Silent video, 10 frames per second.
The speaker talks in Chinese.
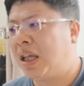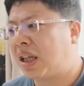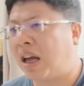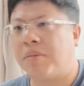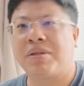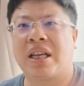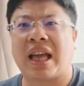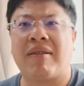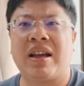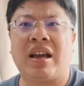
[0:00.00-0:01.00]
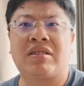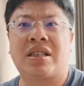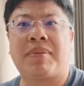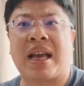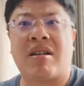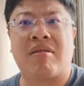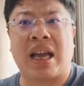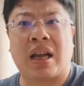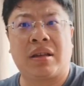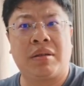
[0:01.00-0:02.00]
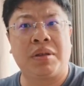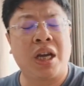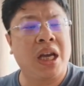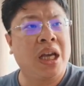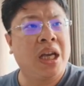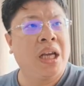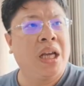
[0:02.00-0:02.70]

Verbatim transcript: 他又不像台湾要自备狗粮，对不对？